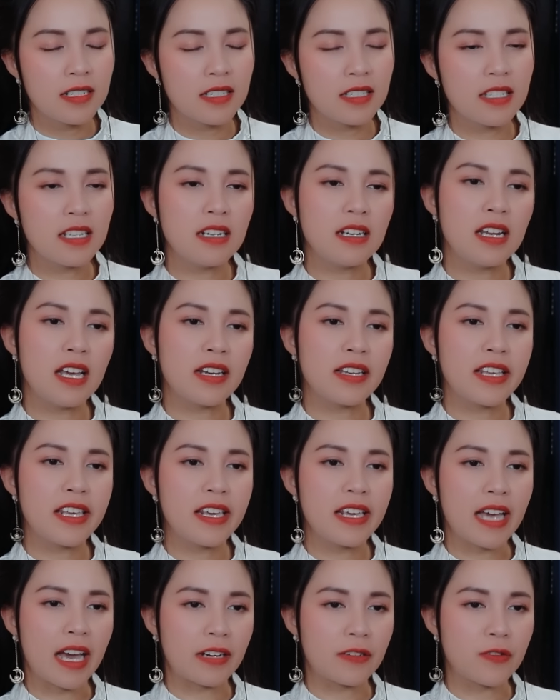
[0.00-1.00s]
Nhìn lên
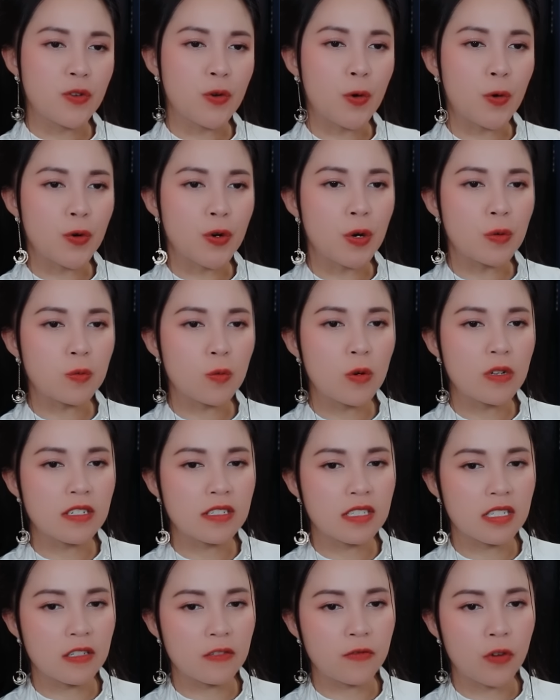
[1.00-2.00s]
di ảnh của khúc quân
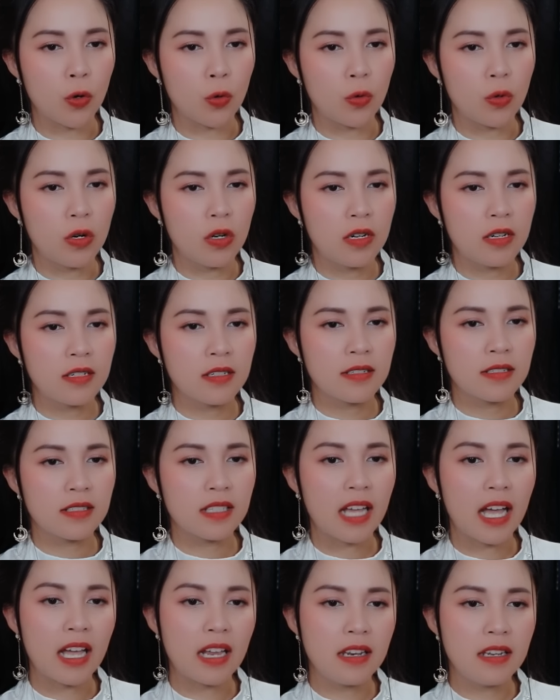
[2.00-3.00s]
sư phụ,
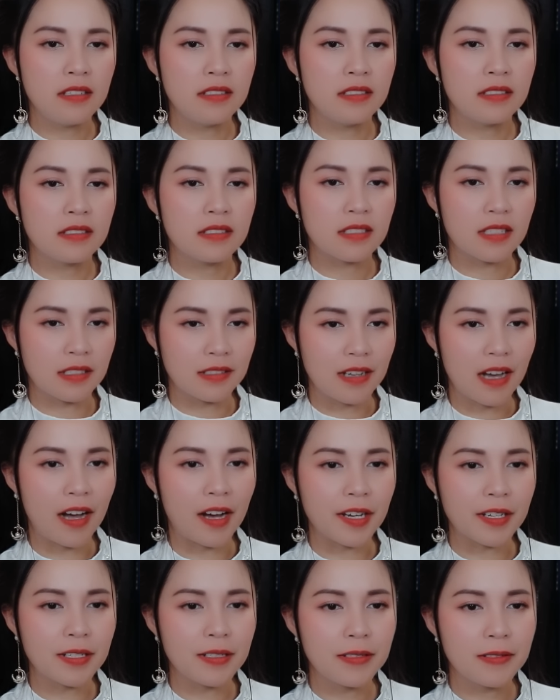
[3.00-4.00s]
thầy Lương tự
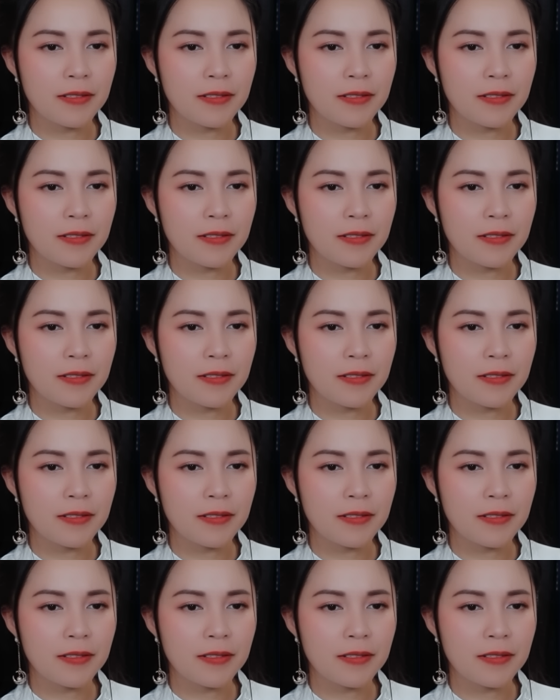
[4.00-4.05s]
hỏi.